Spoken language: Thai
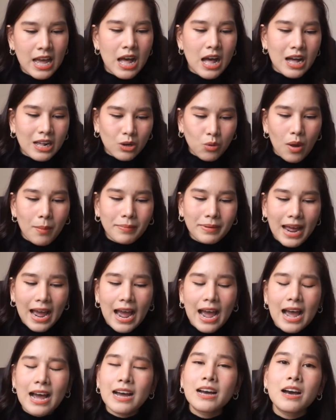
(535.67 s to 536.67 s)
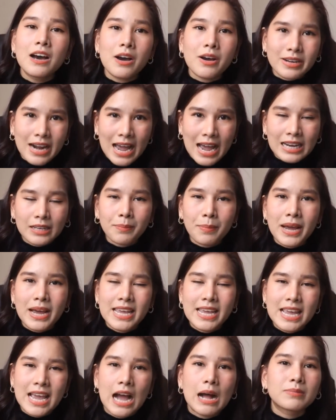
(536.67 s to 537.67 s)
รวมทั้งรัฐพ
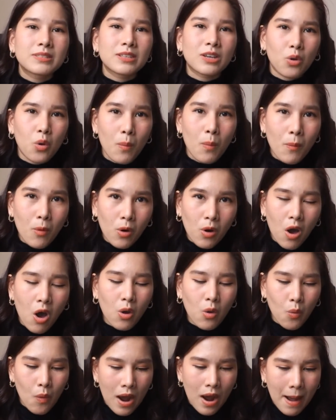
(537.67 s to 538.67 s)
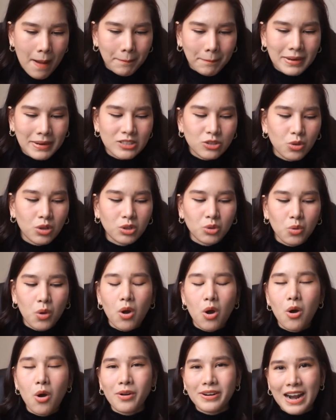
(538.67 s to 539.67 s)
ยายามจะคุ้มครองความเป็นส่วนตัว
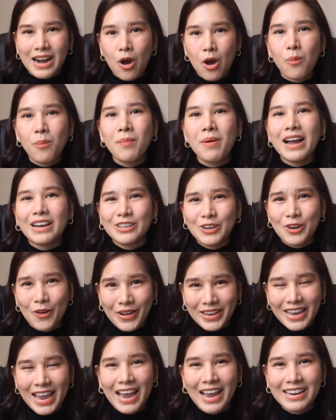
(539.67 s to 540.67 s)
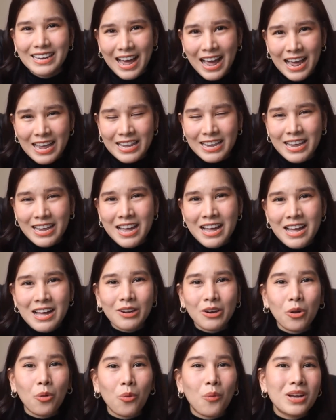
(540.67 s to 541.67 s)
ของเรามากน้อยแค่ไหน
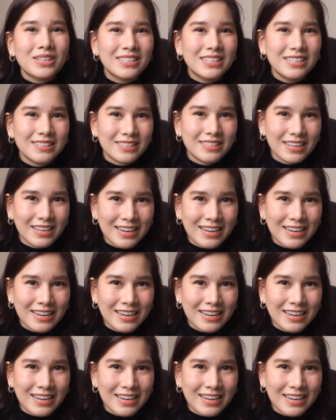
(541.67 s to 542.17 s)
หรือว่าจริงๆ